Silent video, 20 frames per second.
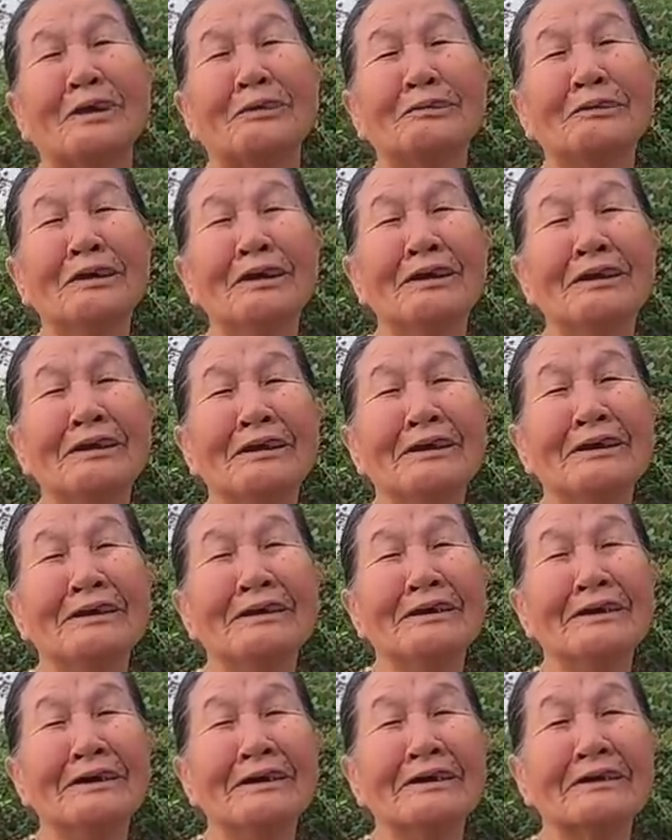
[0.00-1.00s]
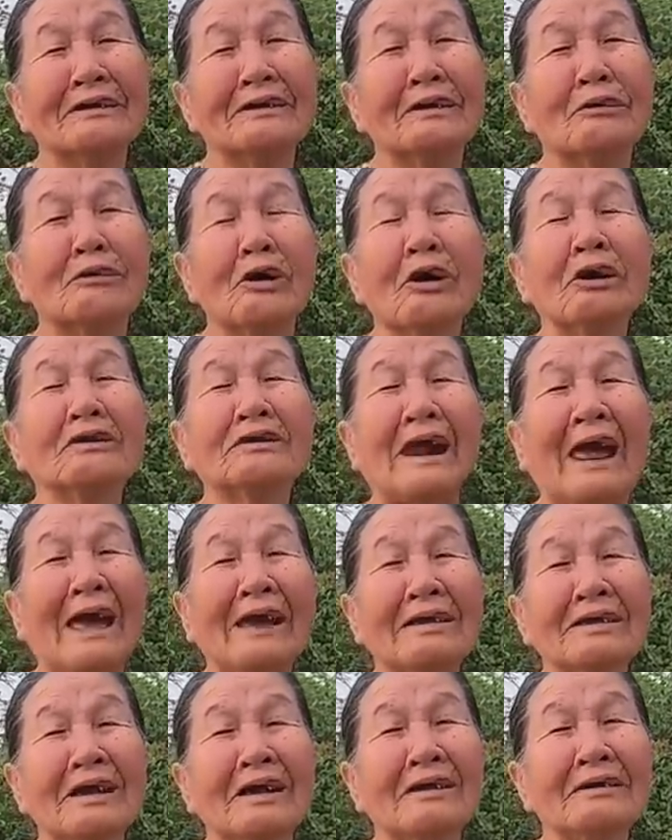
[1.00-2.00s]
nào muốn trả thì trả giờ không, có, có tiền
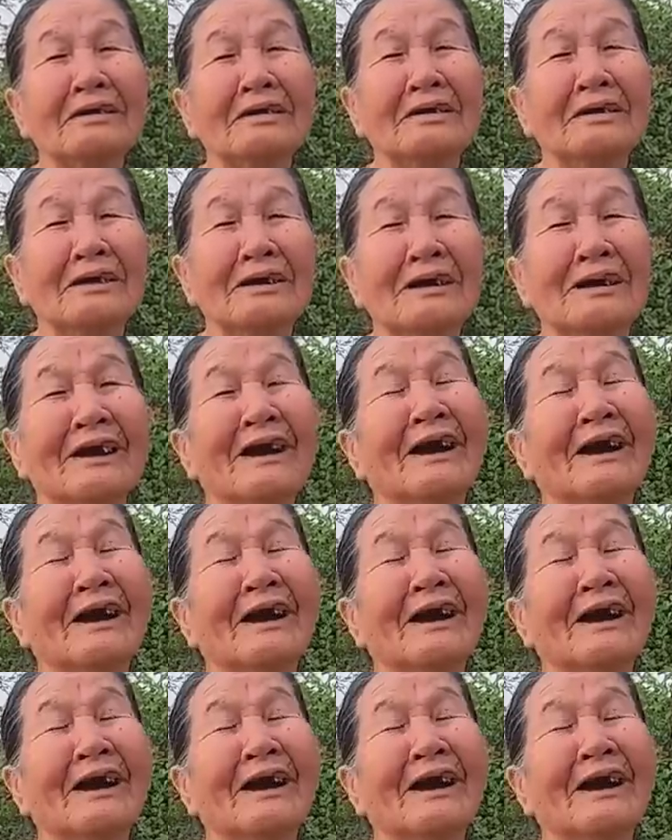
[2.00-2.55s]
trả chứ.